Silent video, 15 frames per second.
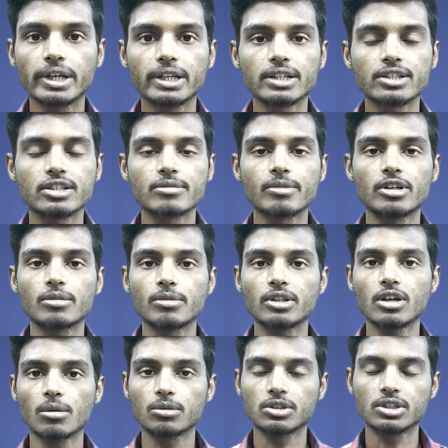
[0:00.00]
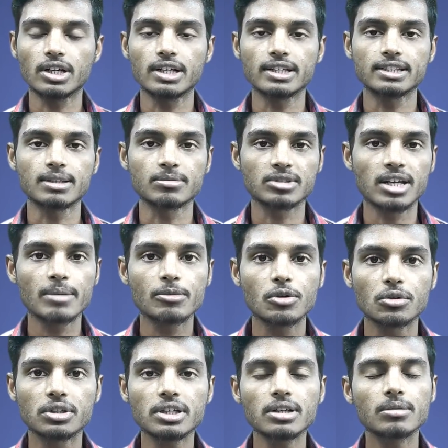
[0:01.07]
ইন্টারেস্টিং ভিডিও পেতে অবশ্যই চ্যানেলটিকে সাবস্ক্রাইব
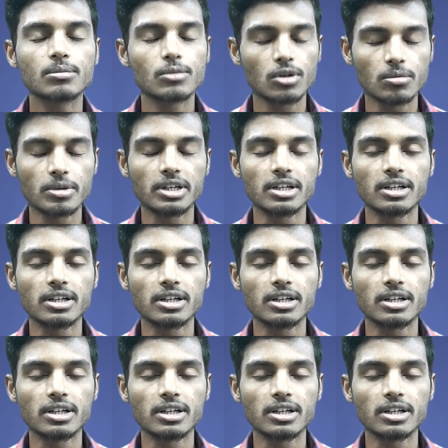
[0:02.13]
করতে ভুলবেন